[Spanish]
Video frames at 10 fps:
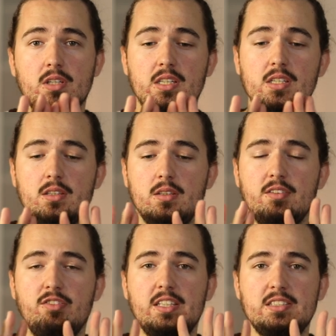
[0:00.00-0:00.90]
y
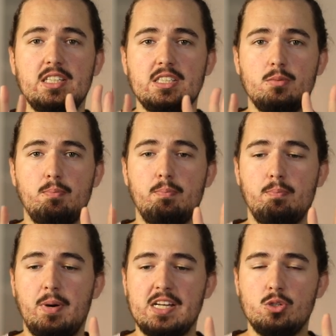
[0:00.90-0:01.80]
diferentes
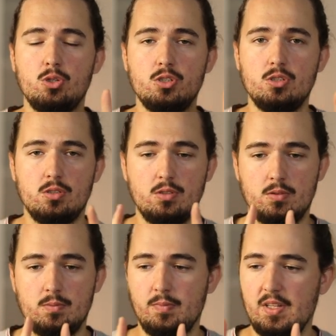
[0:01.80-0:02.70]
pasos
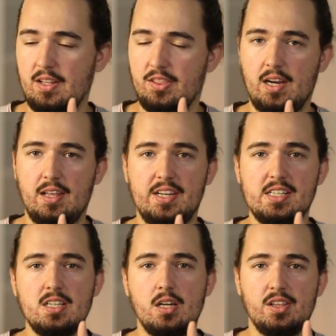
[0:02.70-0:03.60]
hacia la
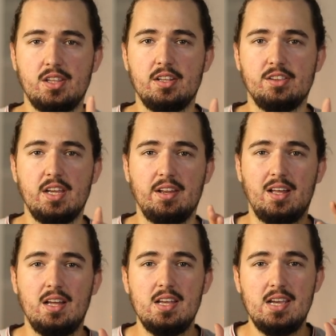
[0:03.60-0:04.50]
derecha, hacia la
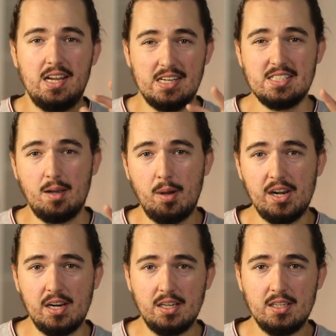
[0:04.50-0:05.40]
izquierda. En esa
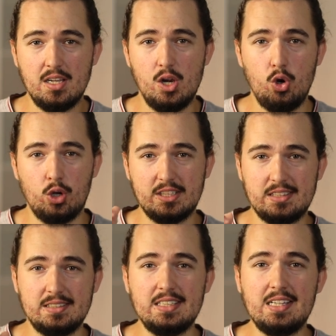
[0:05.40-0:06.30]
barra lo que
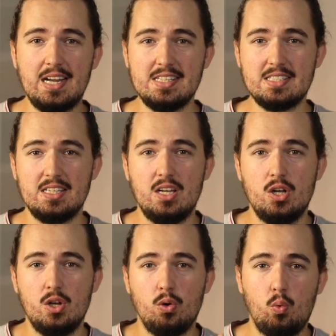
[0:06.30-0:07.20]
te indica es
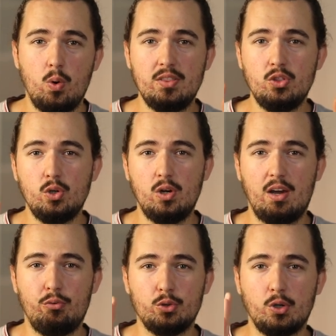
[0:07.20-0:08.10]
cuando
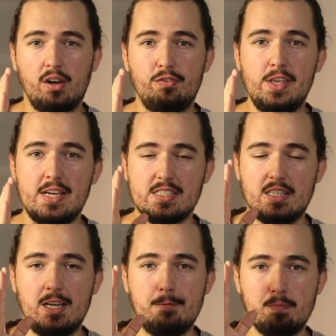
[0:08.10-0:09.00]
la fotografía
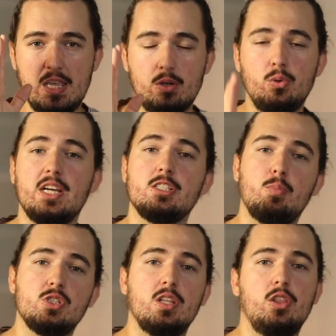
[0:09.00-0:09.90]
está en una
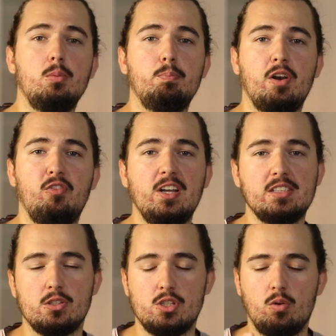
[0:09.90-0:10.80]
exposición
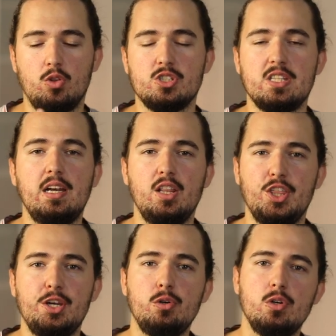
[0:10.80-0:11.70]
perfecta, o sea, cuando está en el
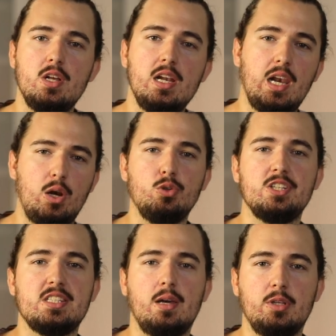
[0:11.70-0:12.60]
cero, la luz
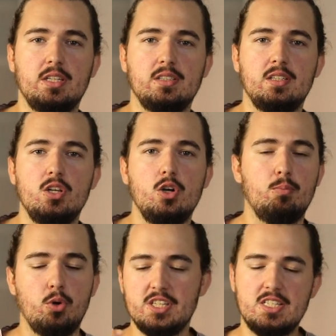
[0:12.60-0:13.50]
está bien.
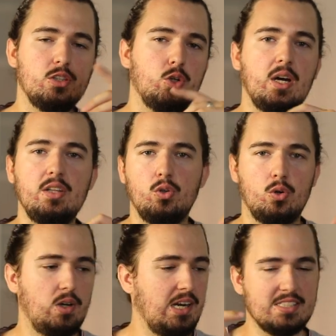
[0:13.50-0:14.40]
Puedes ir
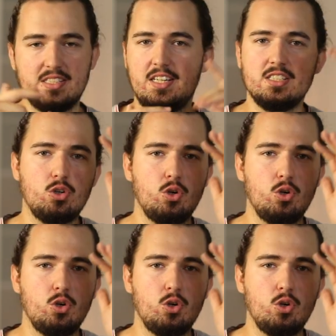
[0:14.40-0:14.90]
tocando las tres